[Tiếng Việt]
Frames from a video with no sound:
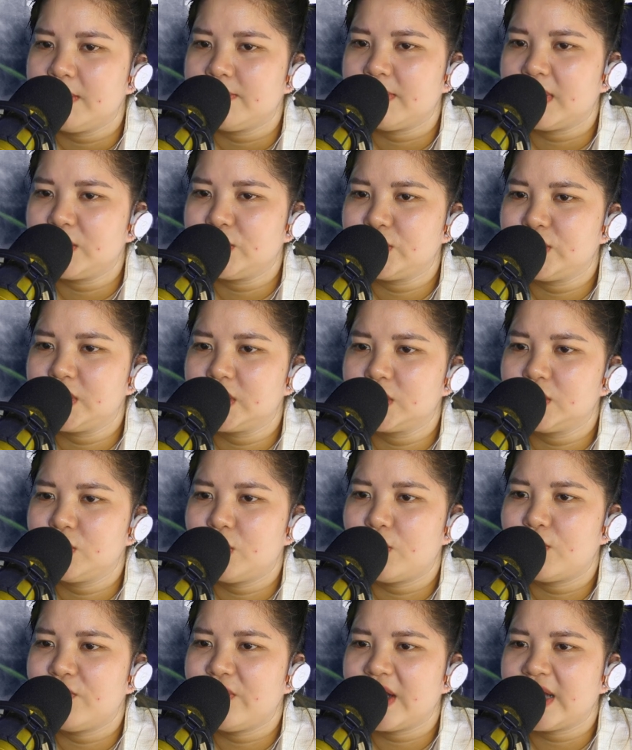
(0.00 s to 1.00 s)
Mà đội trưởng
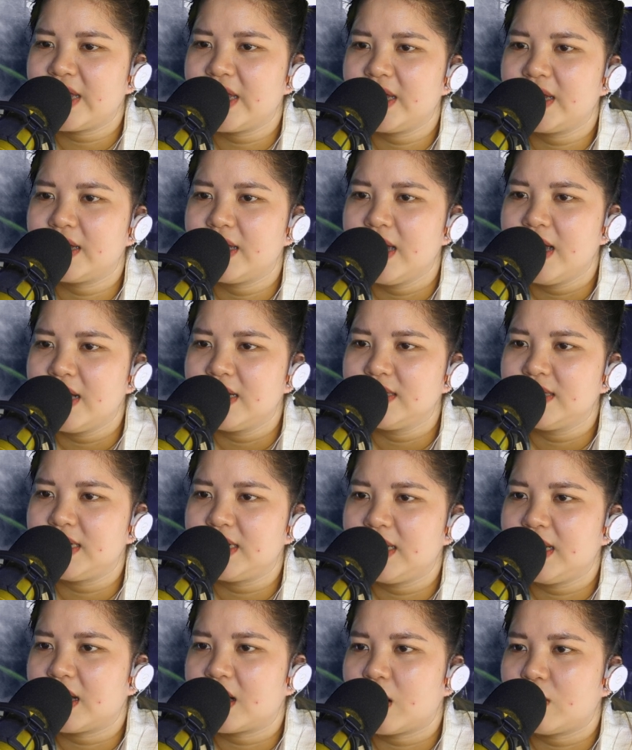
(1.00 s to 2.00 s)
cũng phát hiện,
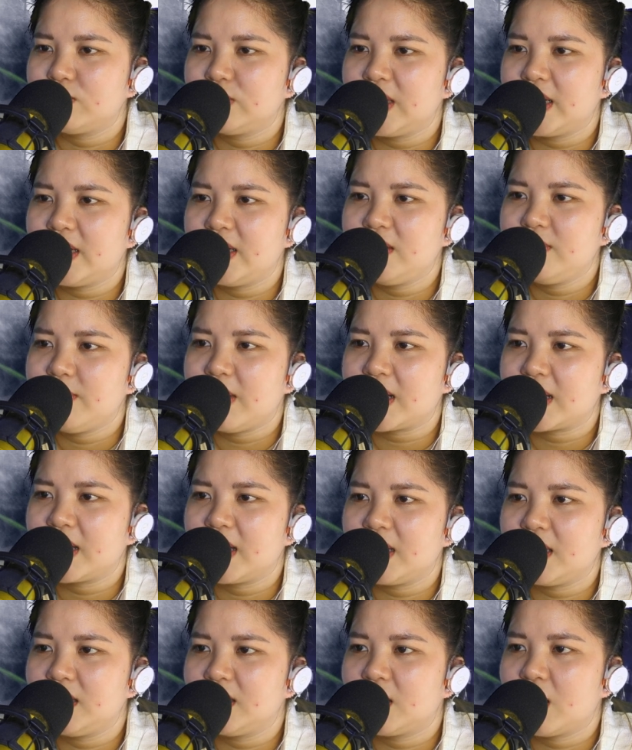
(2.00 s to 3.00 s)
chỉ là không để ý mặc
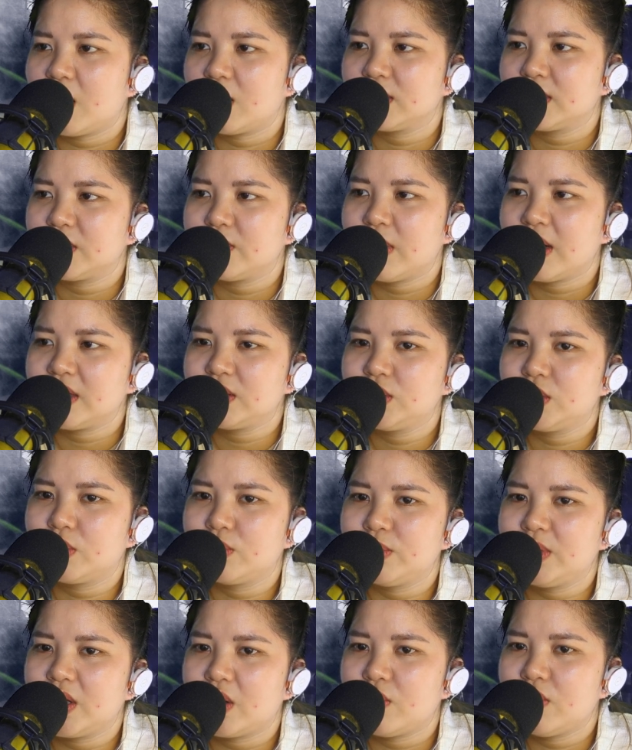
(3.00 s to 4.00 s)
kệ những con tiểu hắc
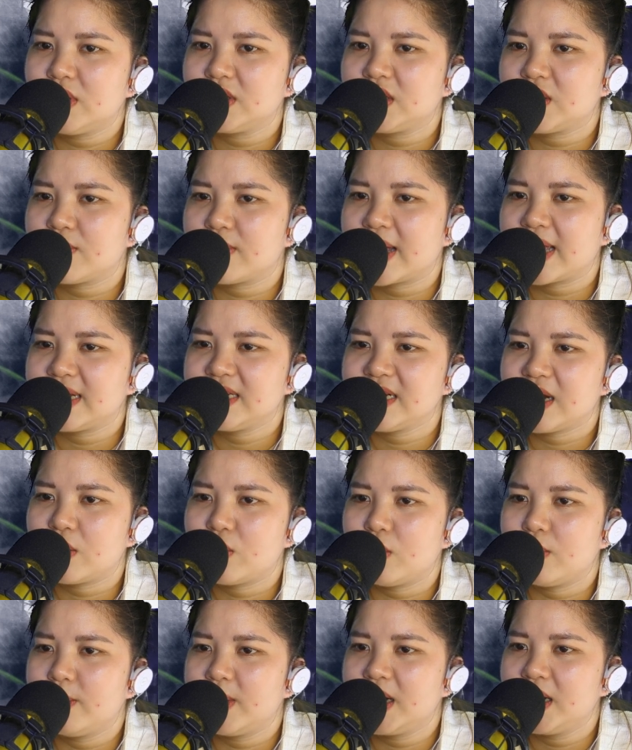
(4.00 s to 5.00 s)
trùng giấu ở trong kẽ răng
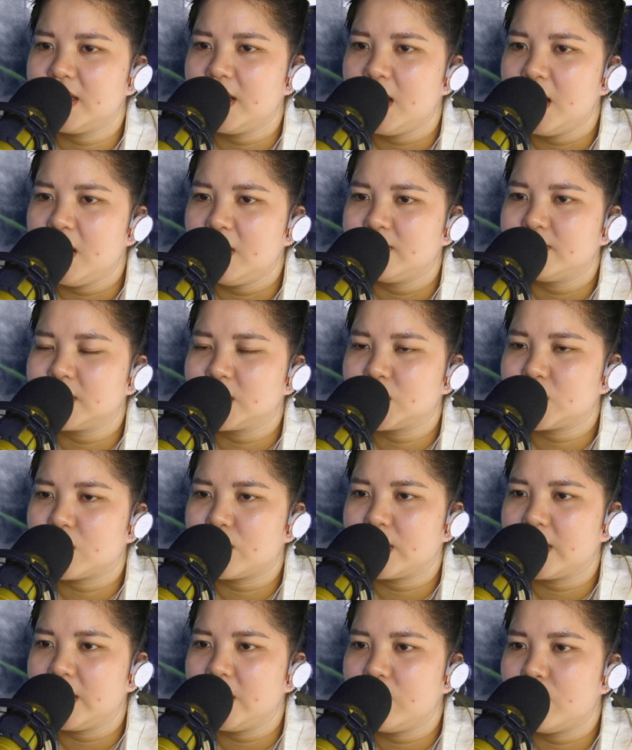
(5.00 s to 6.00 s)
của mình. Vừa
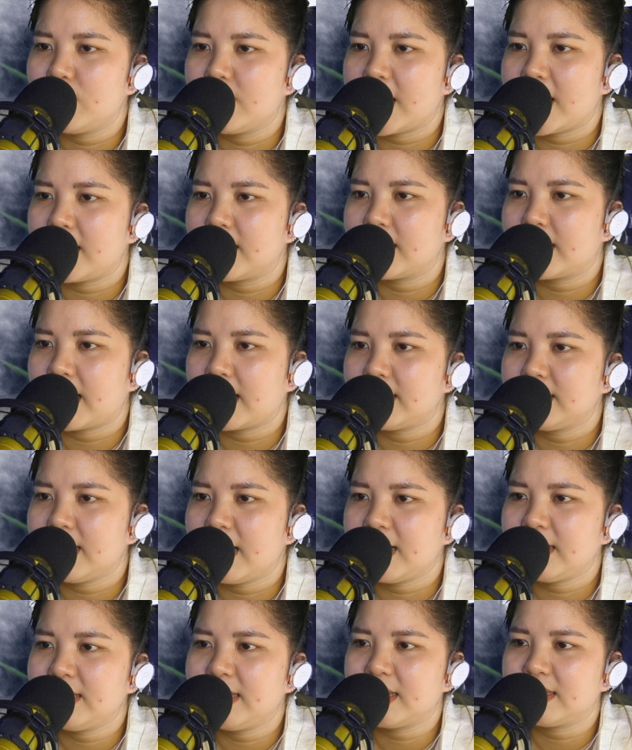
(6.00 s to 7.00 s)
rồi y hung hăng cắn
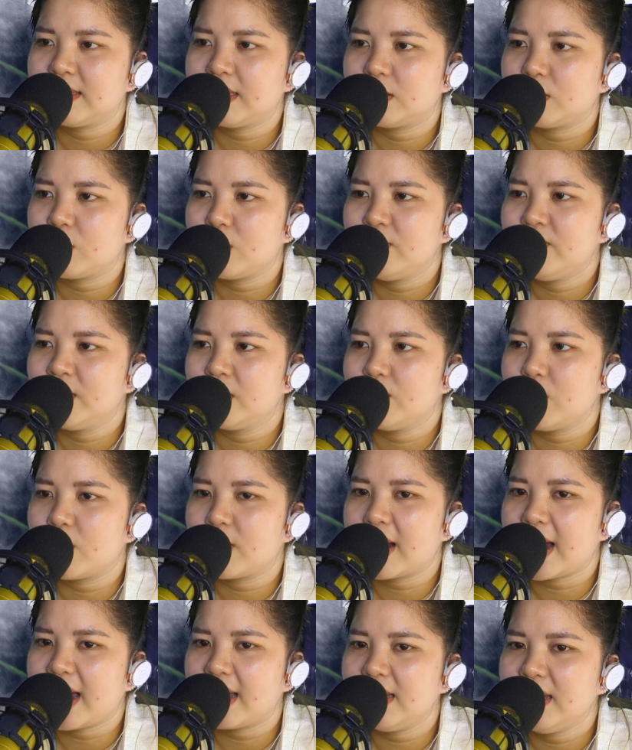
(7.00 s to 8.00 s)
nát da thịt đối phương
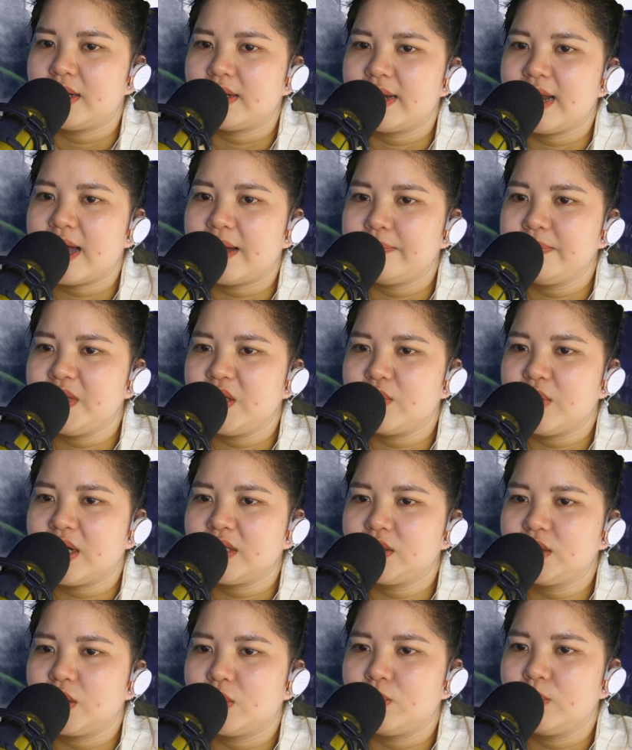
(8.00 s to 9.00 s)
một cái, đám tiểu
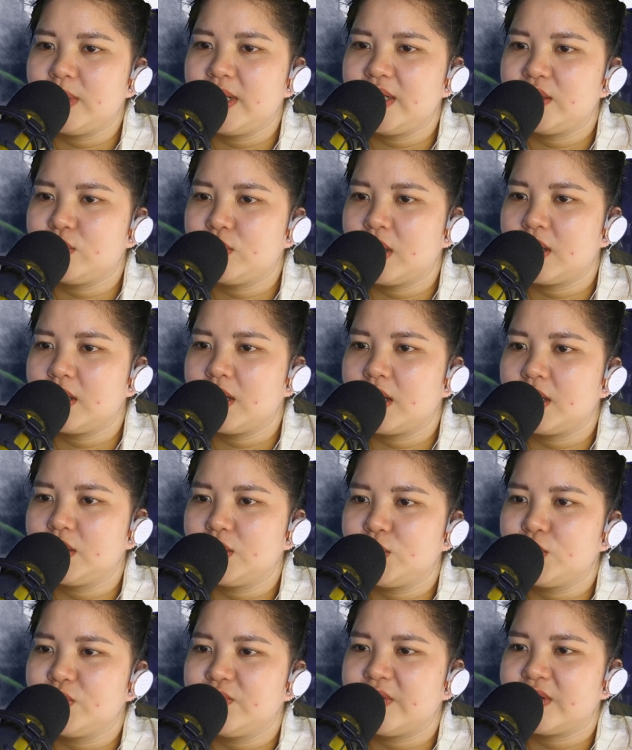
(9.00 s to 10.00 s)
hắc trùng liền thuận
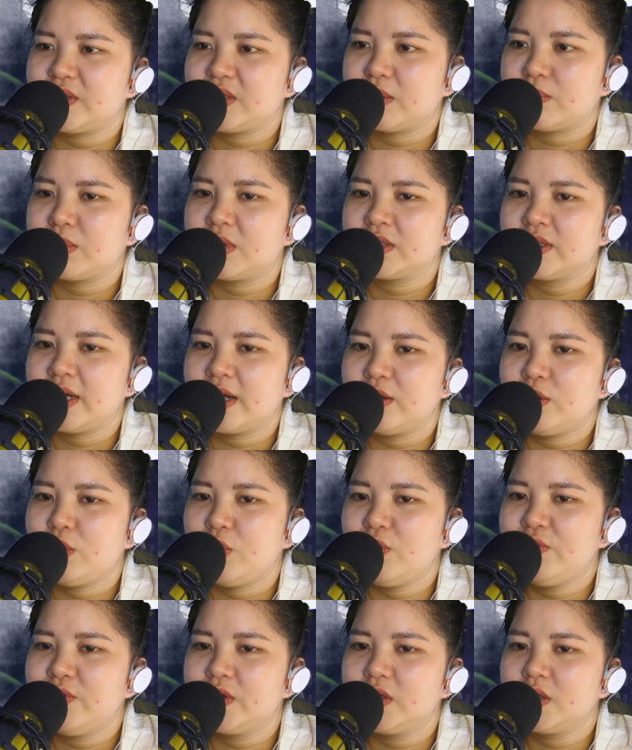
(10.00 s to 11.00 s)
lợi chui vào trong cơ thể
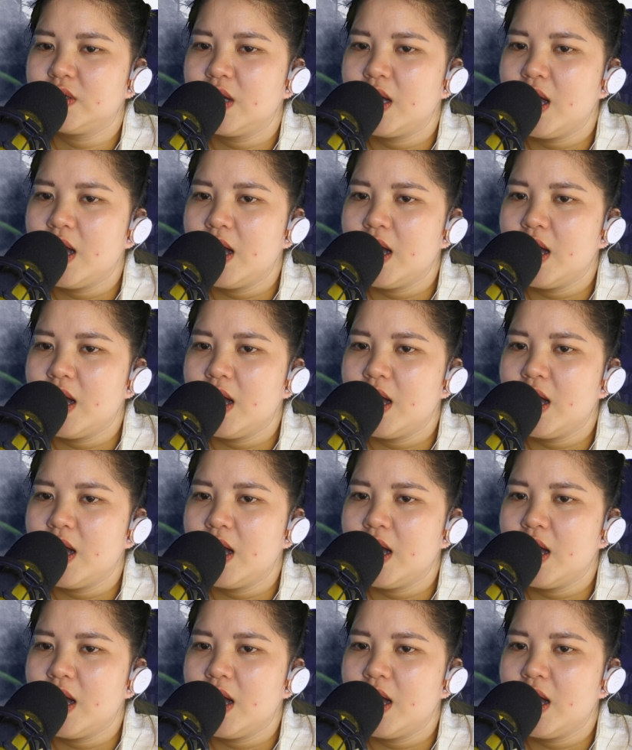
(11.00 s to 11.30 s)
đối phương.